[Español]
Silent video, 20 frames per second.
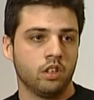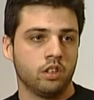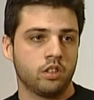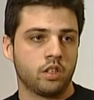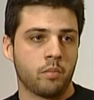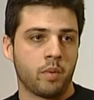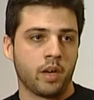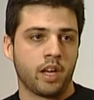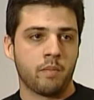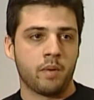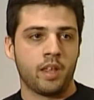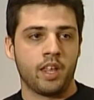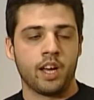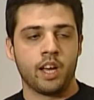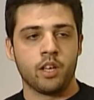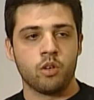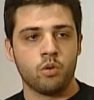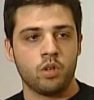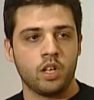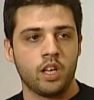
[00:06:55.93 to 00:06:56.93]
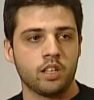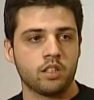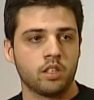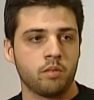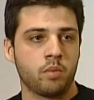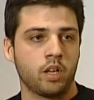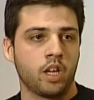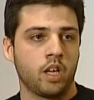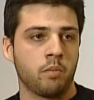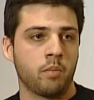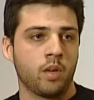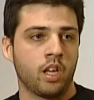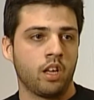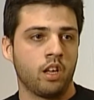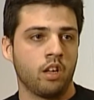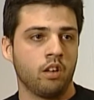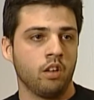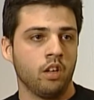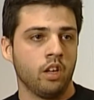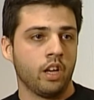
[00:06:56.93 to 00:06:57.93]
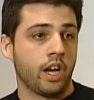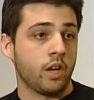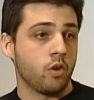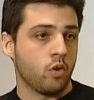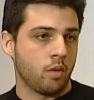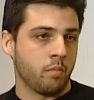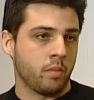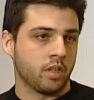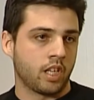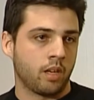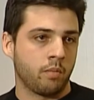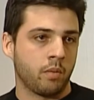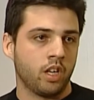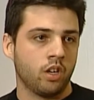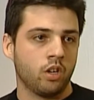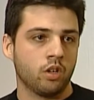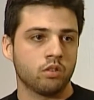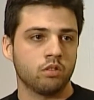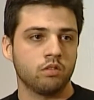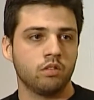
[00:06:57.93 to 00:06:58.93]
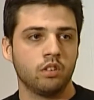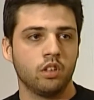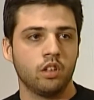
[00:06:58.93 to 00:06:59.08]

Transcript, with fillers: Siempre que me den ayuda, siempre que me ayuden mis amigos